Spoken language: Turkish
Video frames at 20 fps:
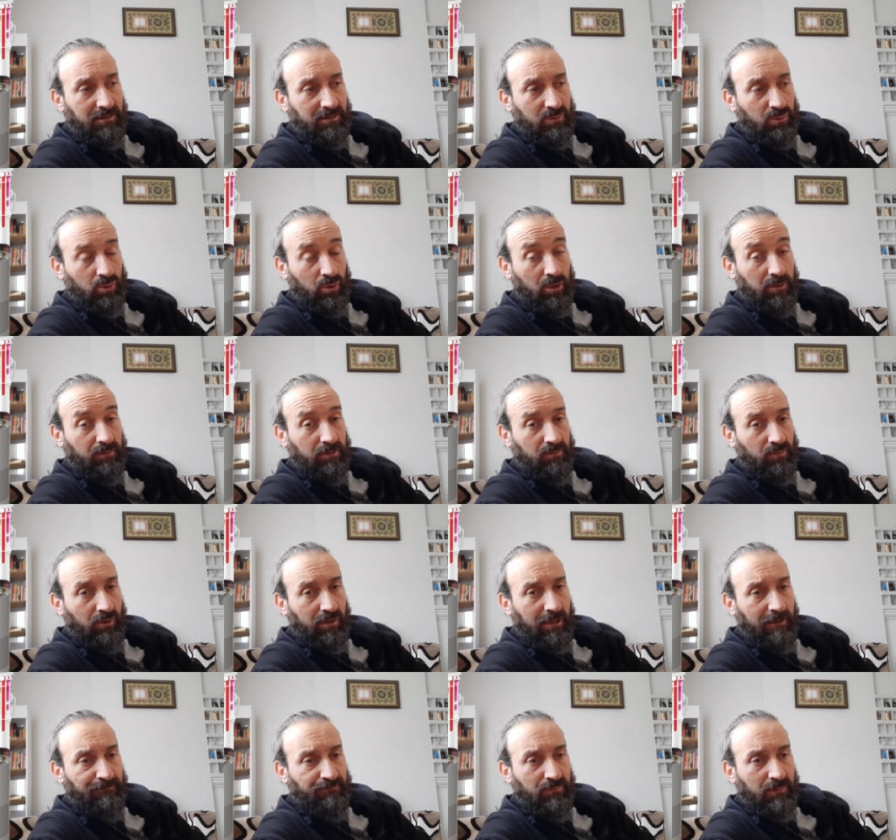zor bir
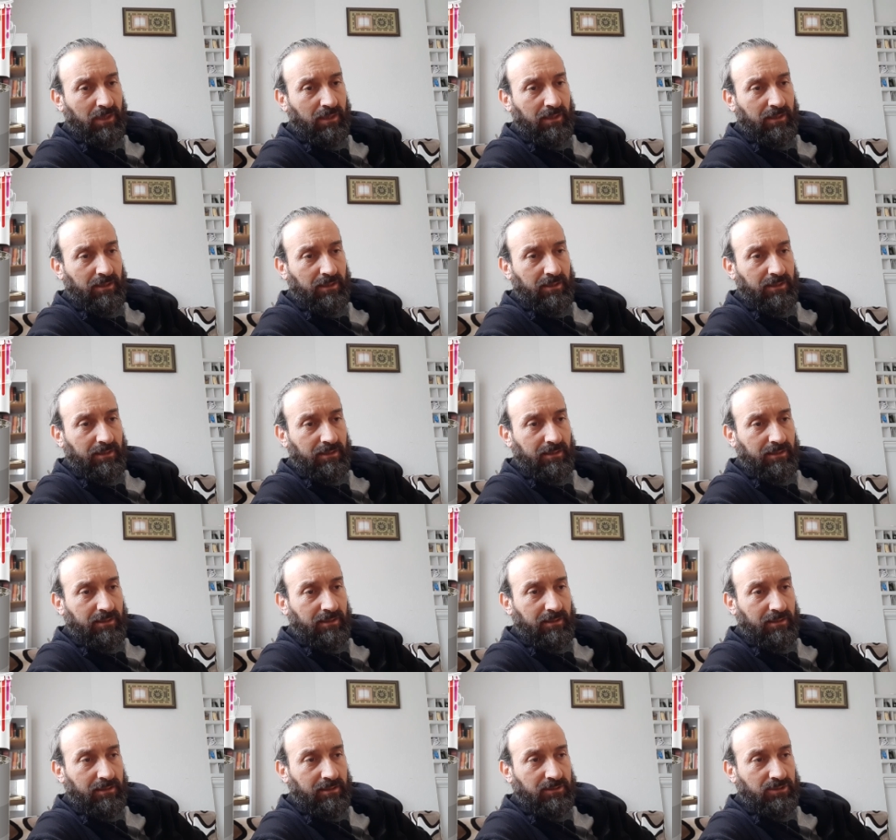boya
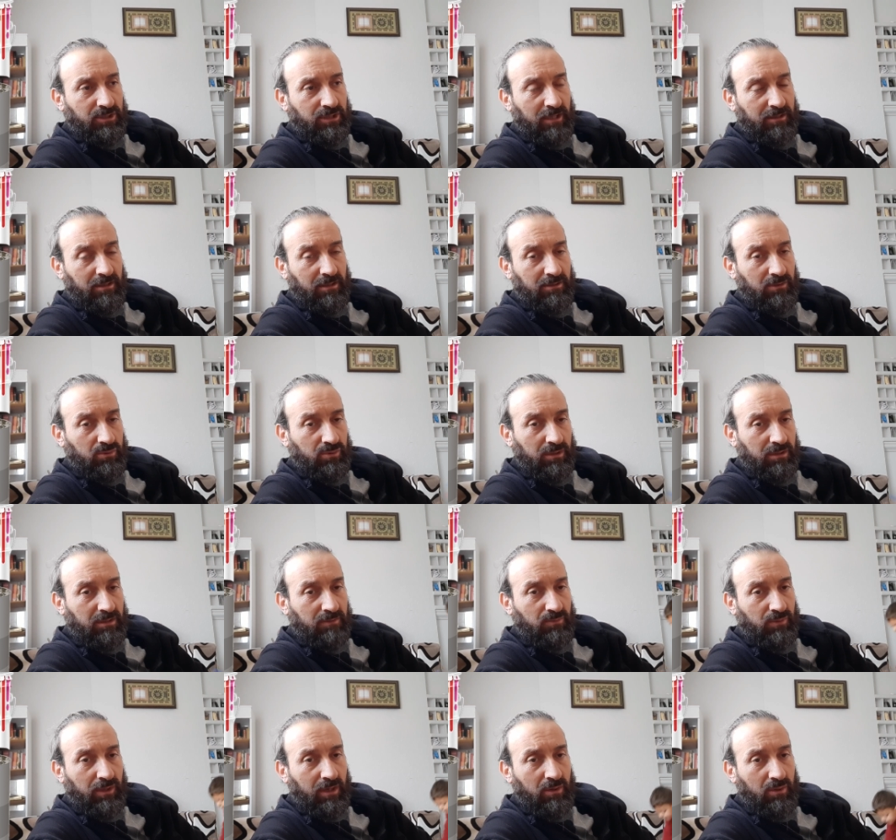e, inşaat alanında
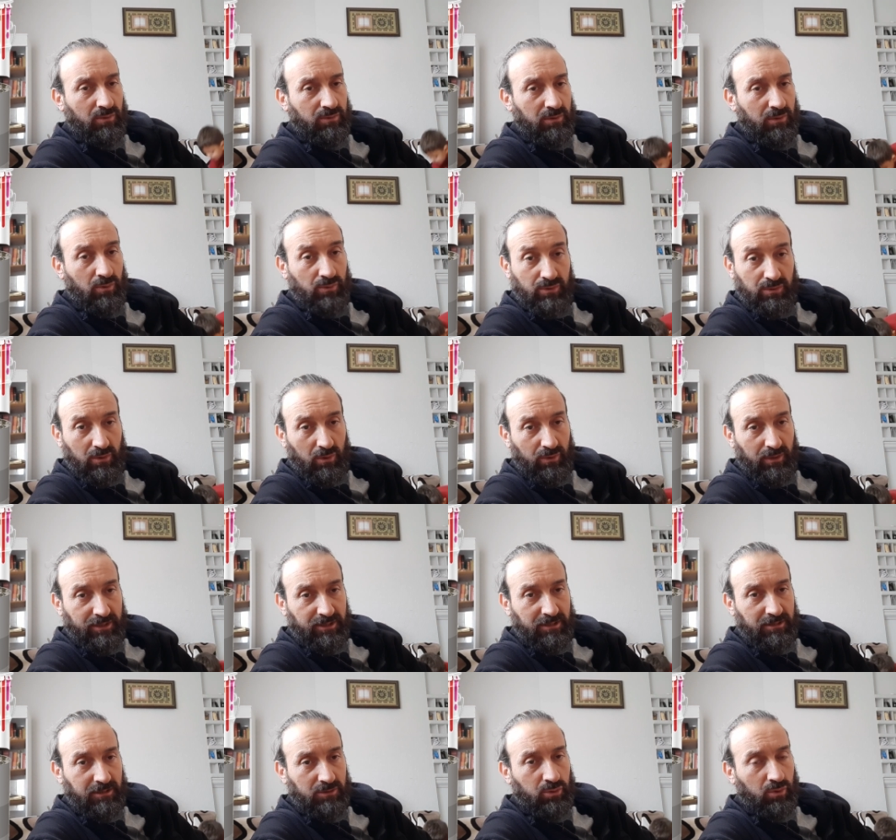kullanılan boya ön, ön, ön
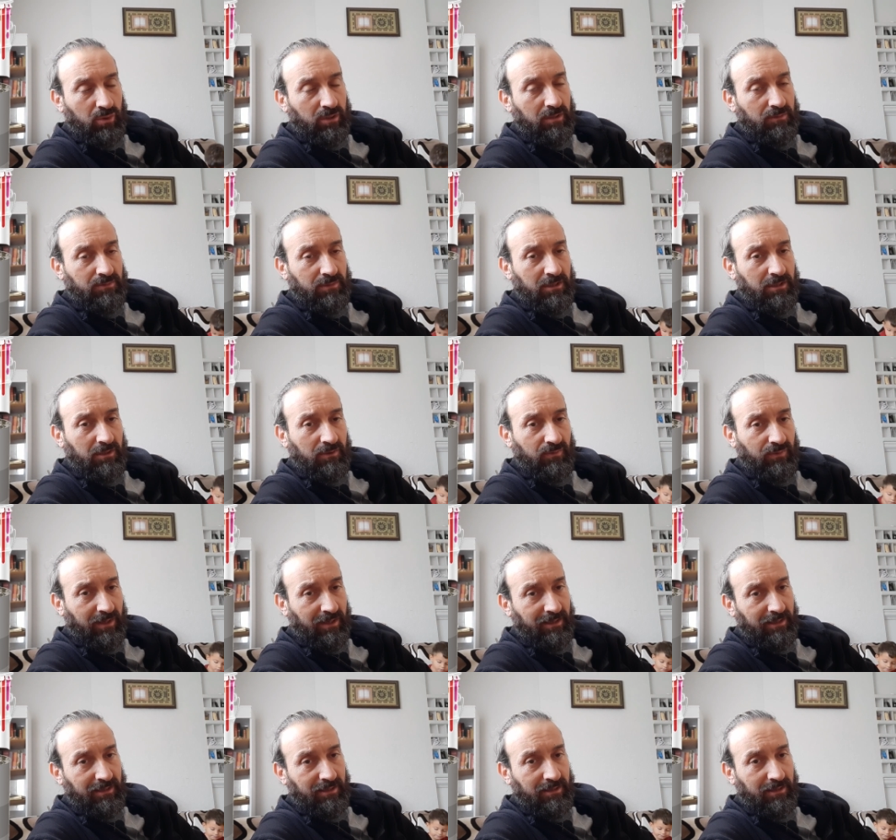hazırlık çok önemli ve
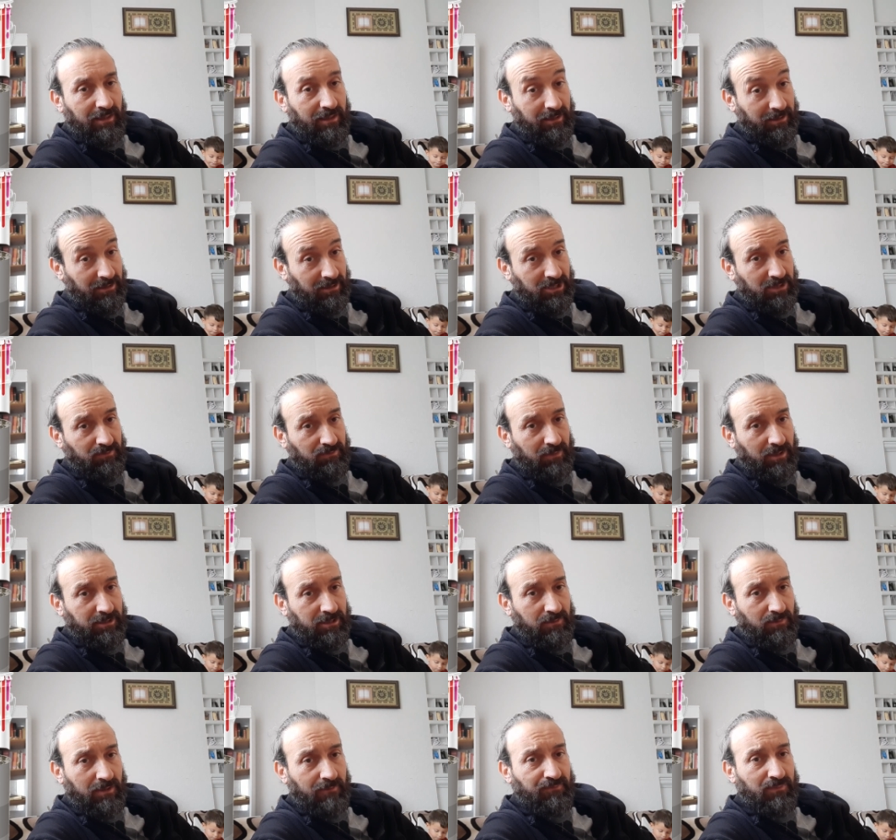e, eritici bir
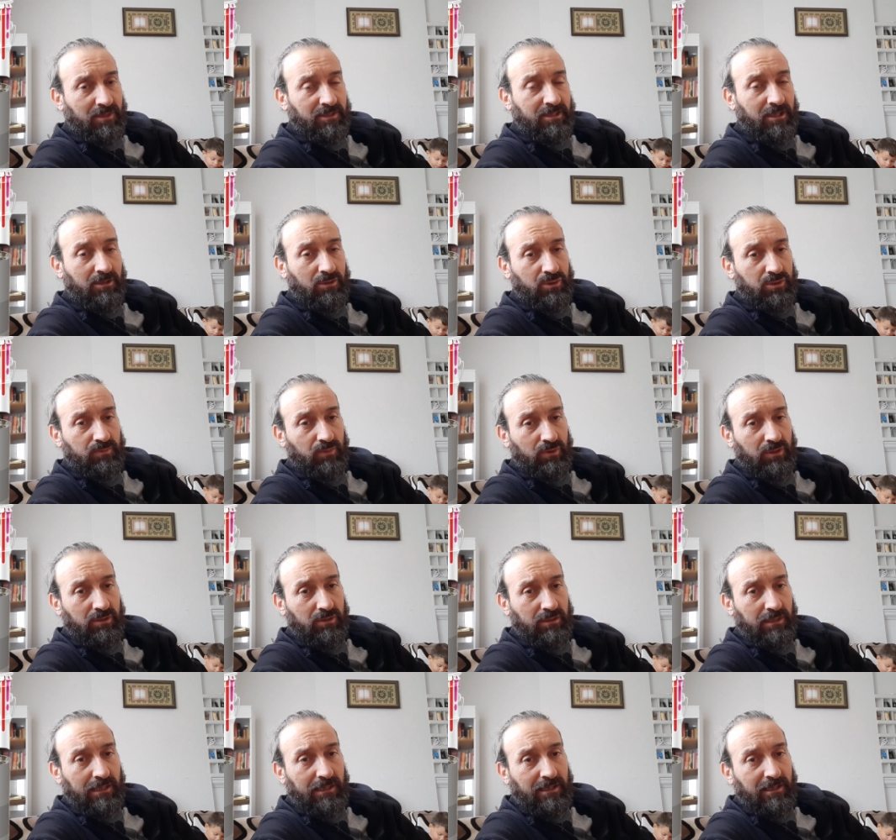malzeme. Selülozik
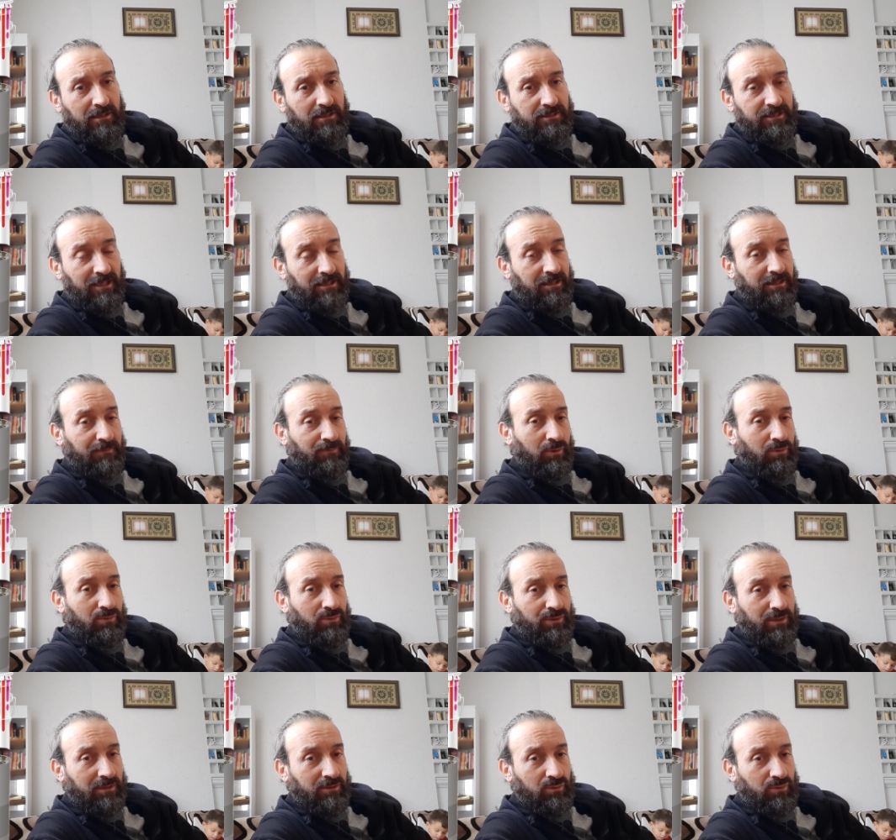boyayı sentetik boyanın
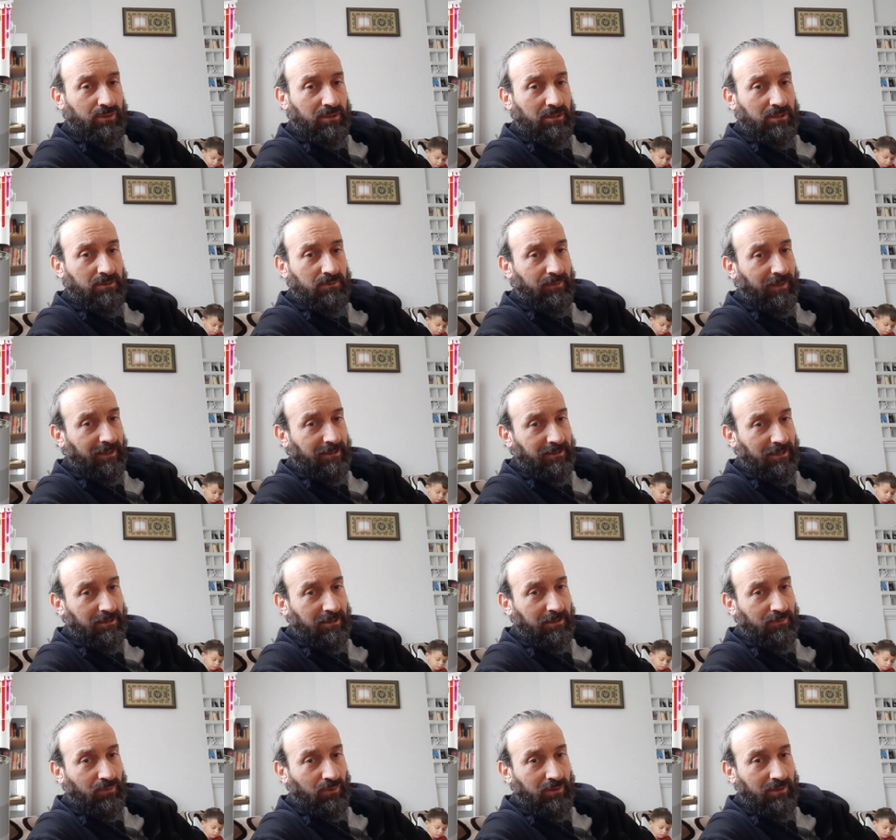üzerine sürseniz belki
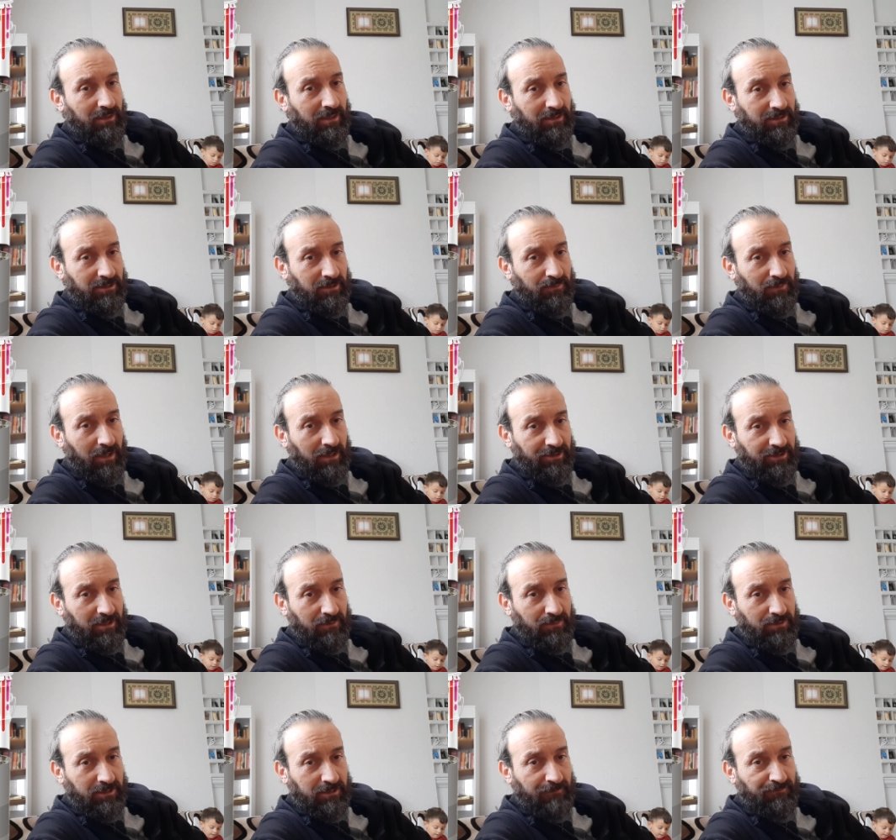sentetik boyayı eritip
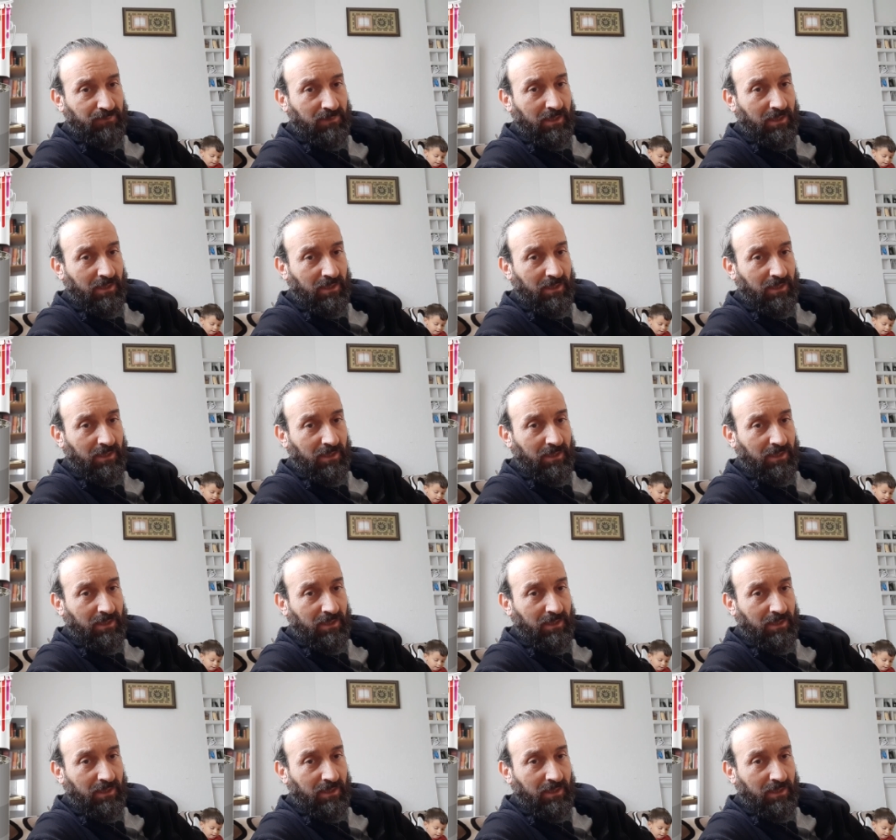kaldırabilir.